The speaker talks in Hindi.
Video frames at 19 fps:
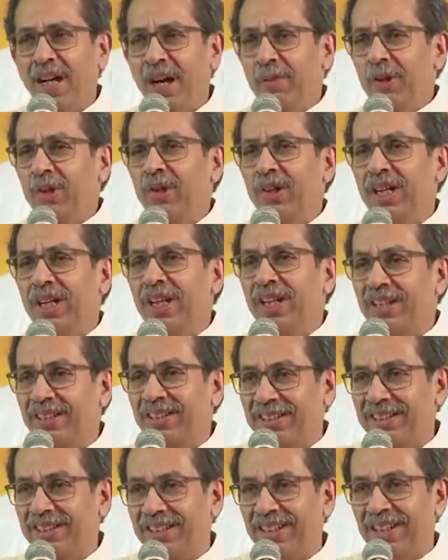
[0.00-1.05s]
अभी तो खैर
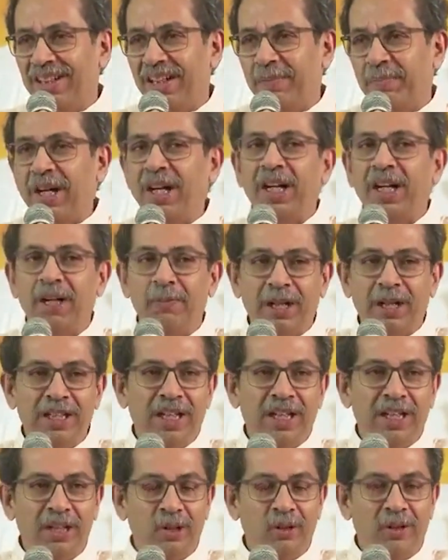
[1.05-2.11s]
अपना
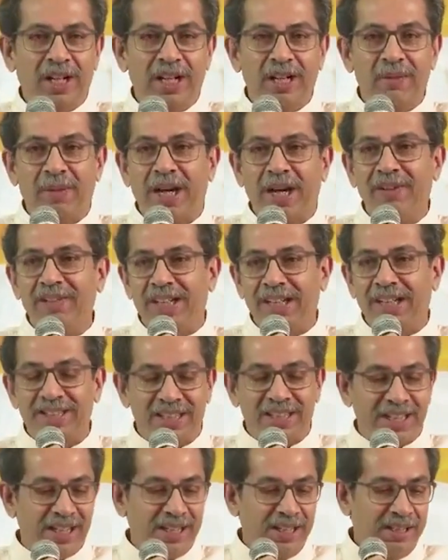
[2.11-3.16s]
गठबंधन ही हुआ है महाविकास
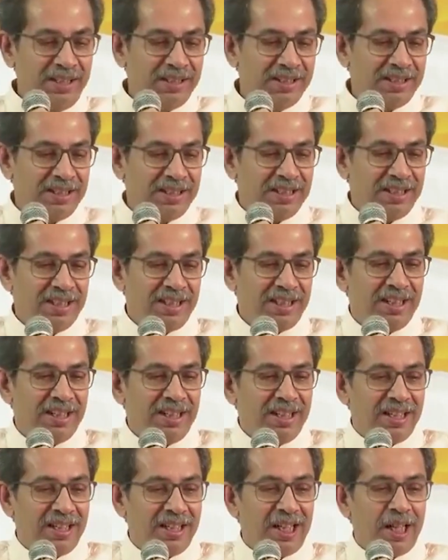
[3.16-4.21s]
आघाड़ी
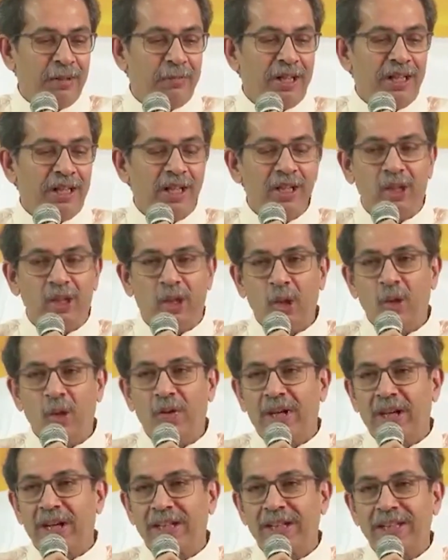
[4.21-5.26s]
गठबंधन क्यों
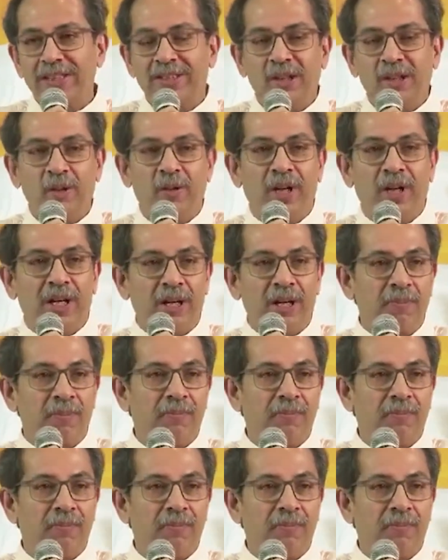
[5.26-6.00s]
हुआ कैसे हुआ